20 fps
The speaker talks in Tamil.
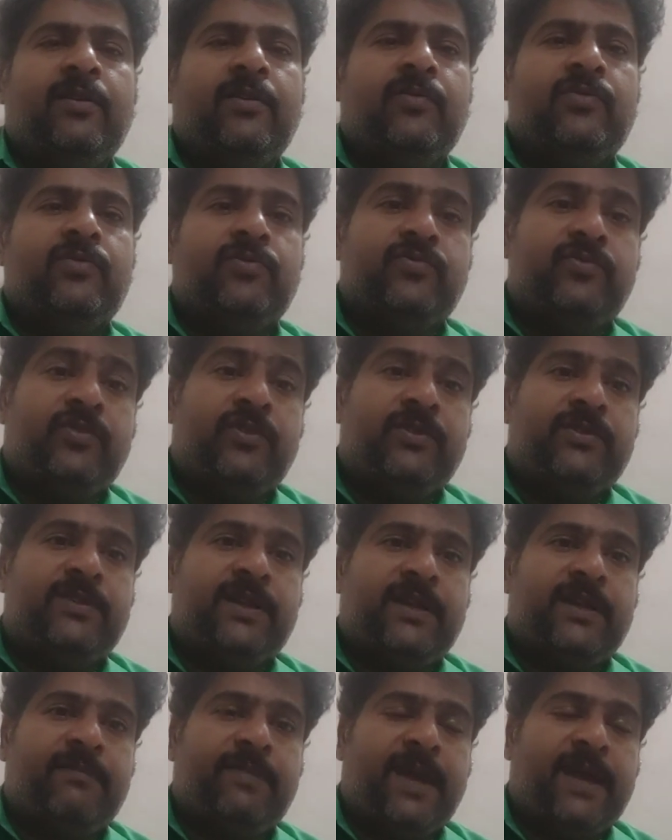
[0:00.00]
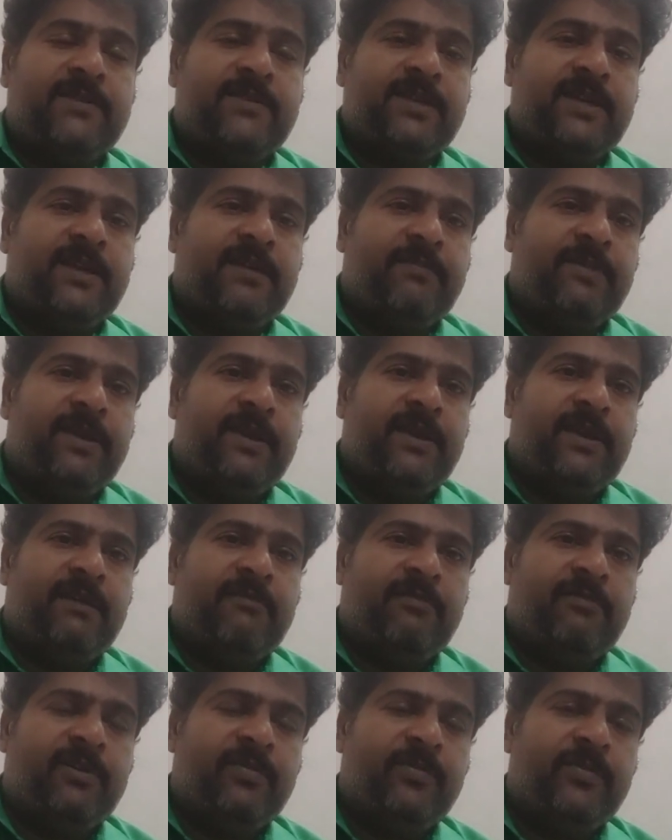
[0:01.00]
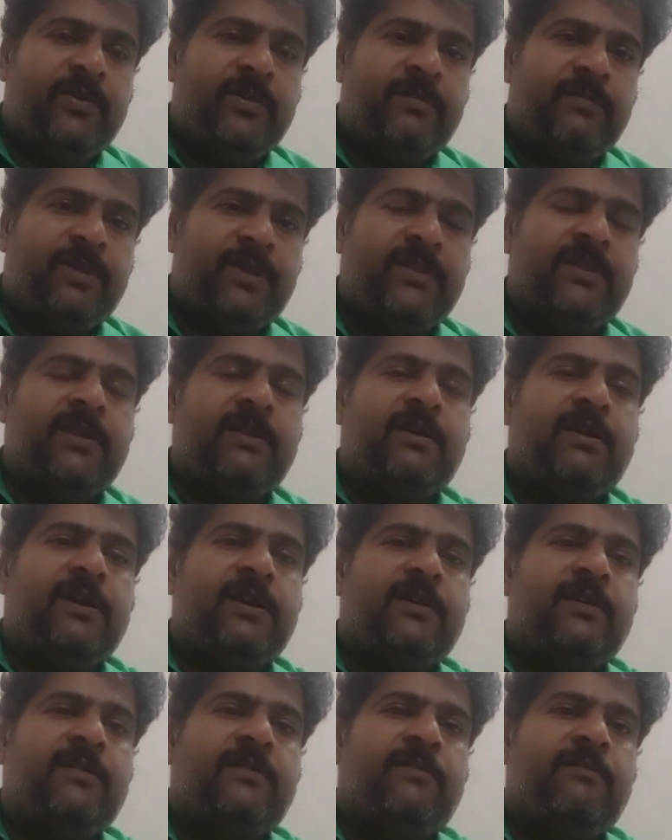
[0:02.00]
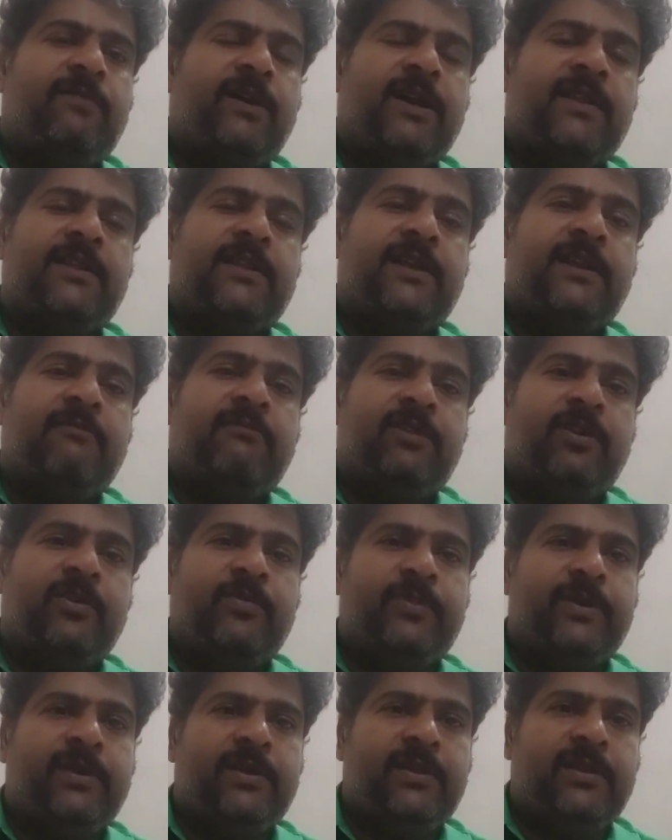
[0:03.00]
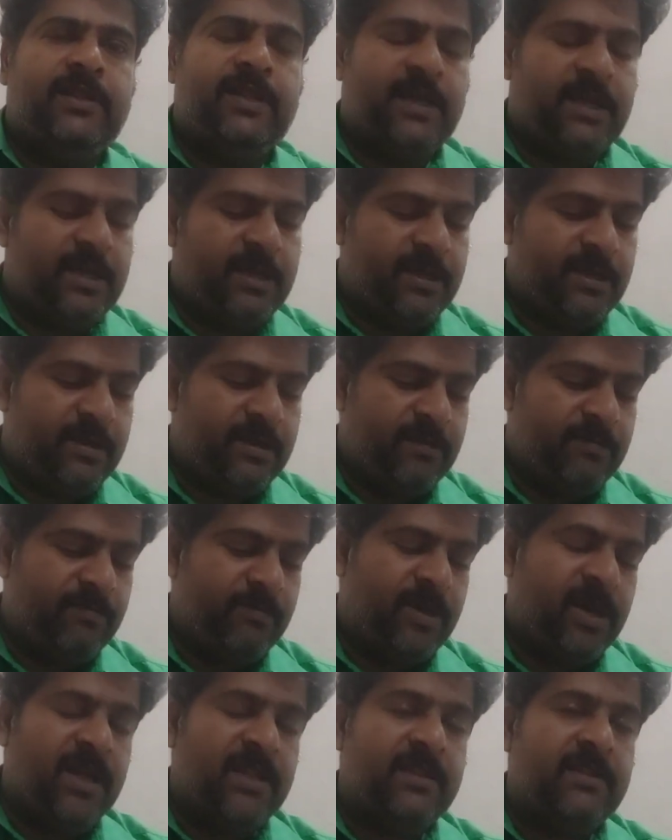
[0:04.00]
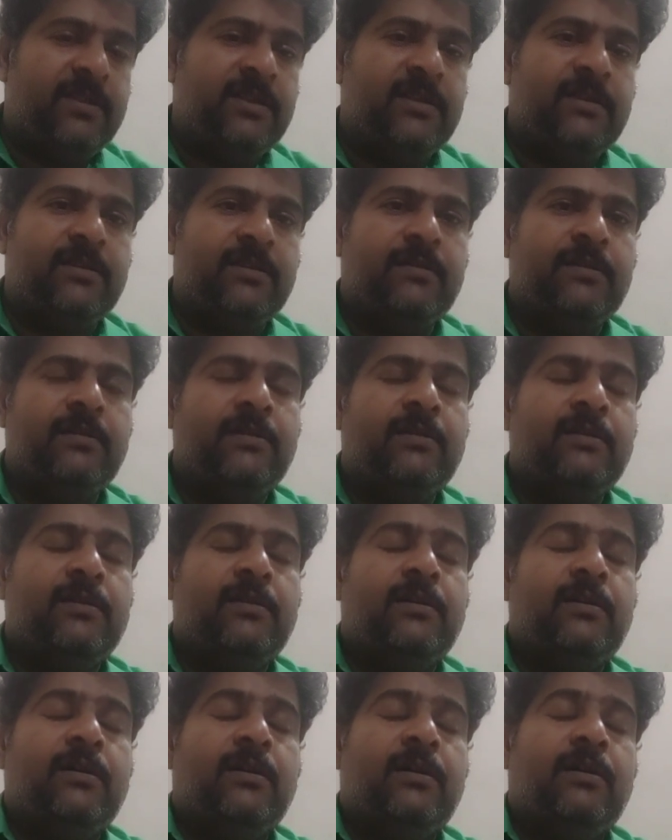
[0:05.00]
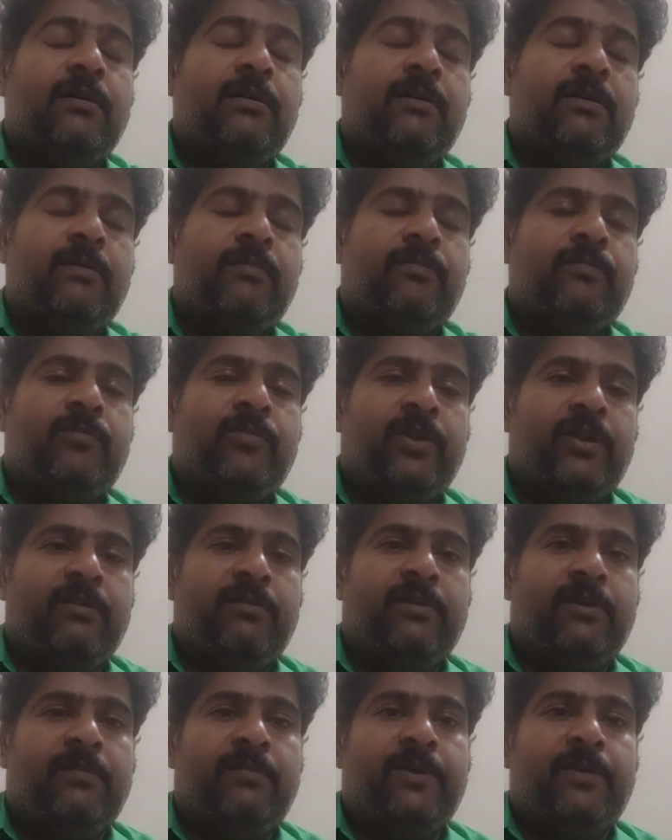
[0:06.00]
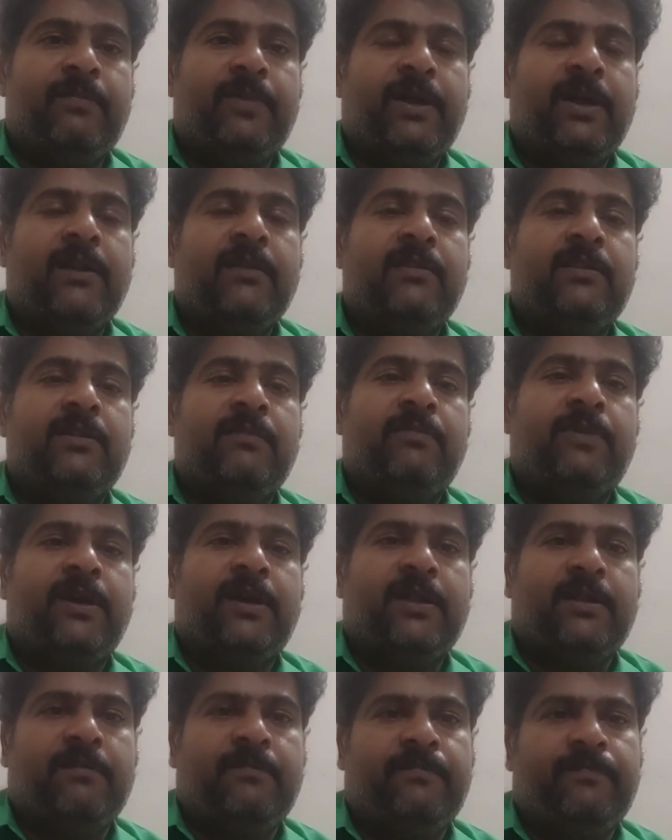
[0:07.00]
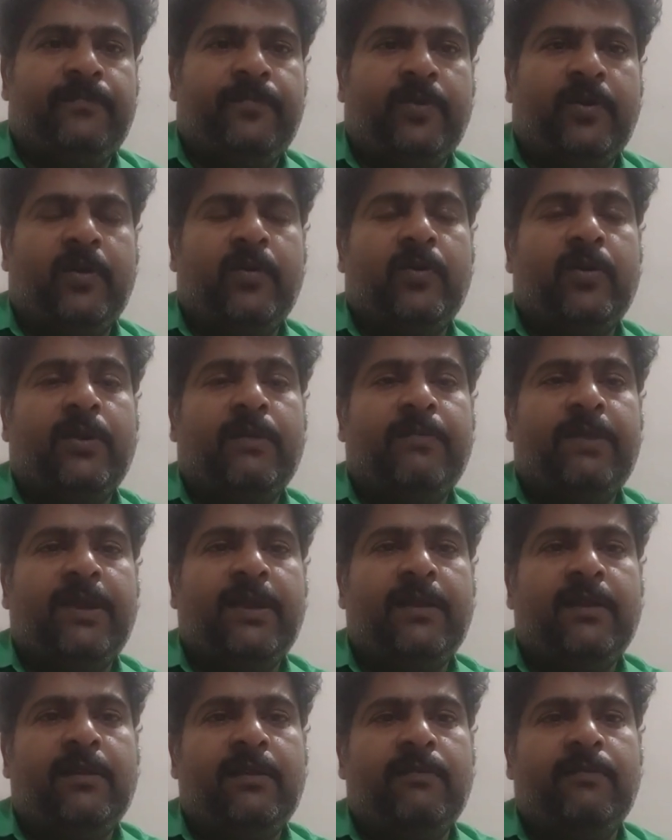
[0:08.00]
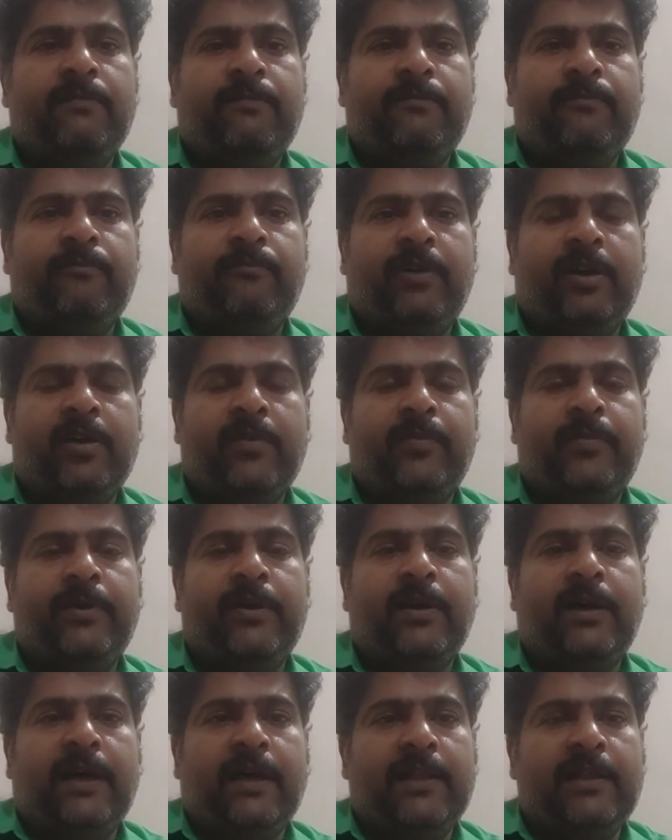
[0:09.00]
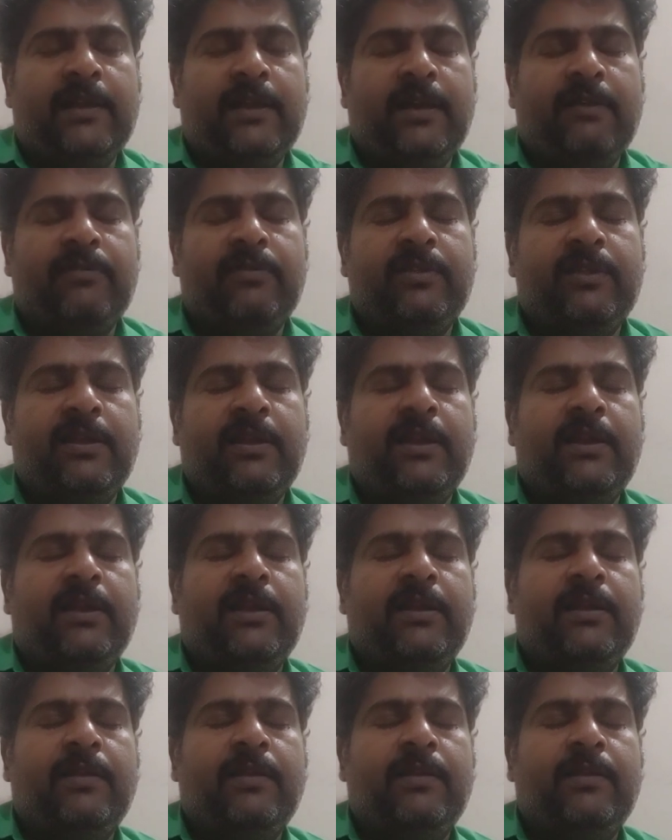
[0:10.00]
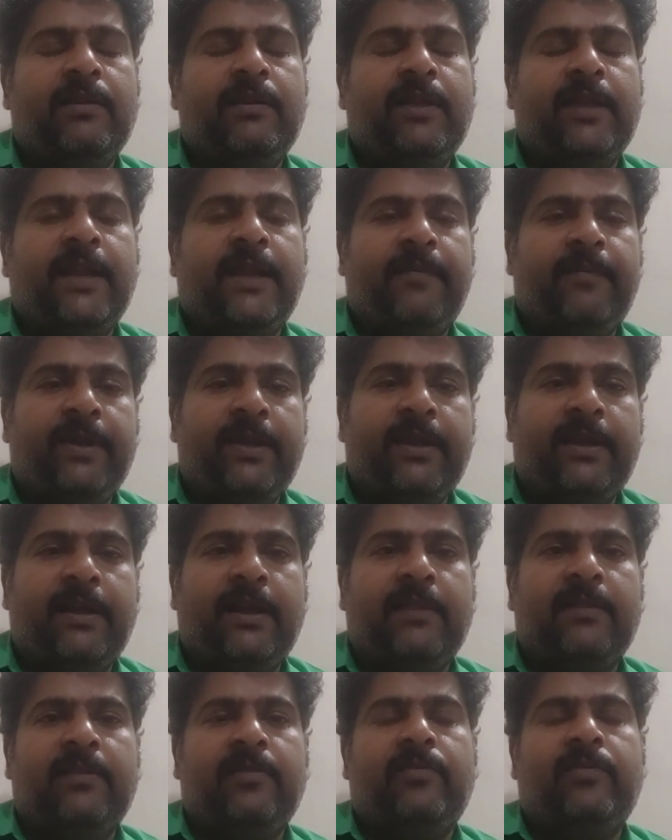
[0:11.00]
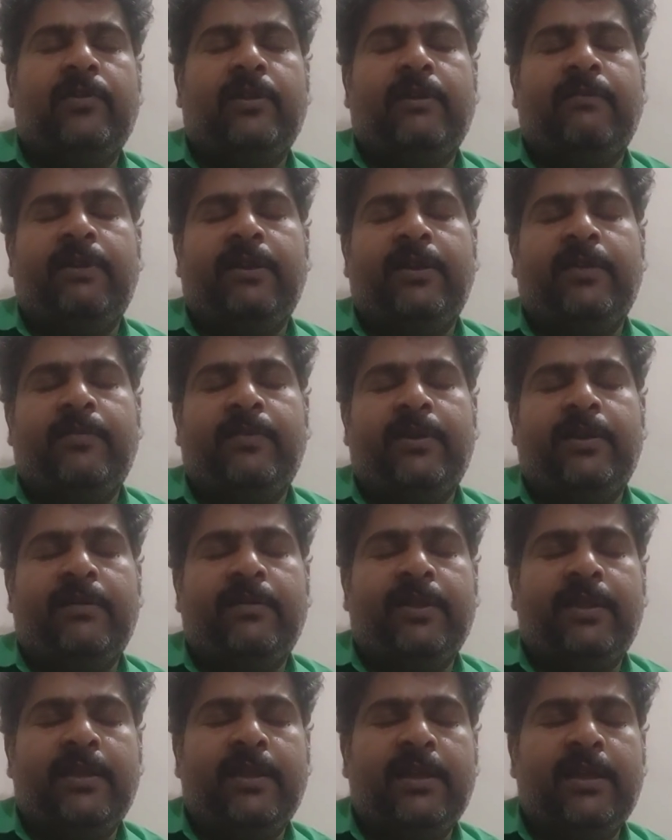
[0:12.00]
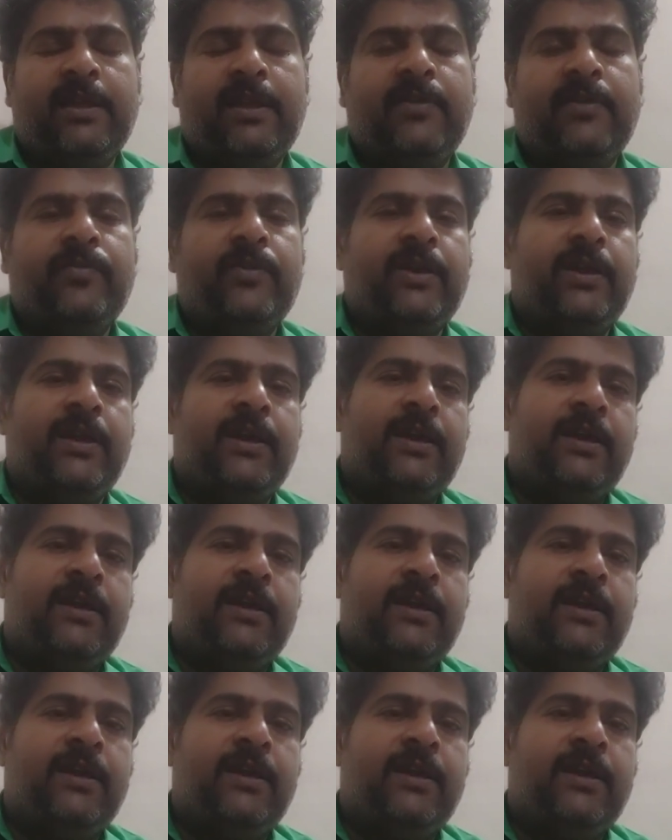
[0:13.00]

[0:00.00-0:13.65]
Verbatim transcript: சுவிட்ச் அண்ட் மேஜிக் அப்படிங்கிற வகுப்பு மந்திர வார்த்தைகள் வகுப்பு இந்த மாதத்தின் முடிவுக்கு அப்புறமா அடுத்த மாதம் பௌர்ணமியில் வகுப்பு அதில் வந்து நிறைய பேர் கலந்து கொள்ள வேண்டும் என்றது என்னுடைய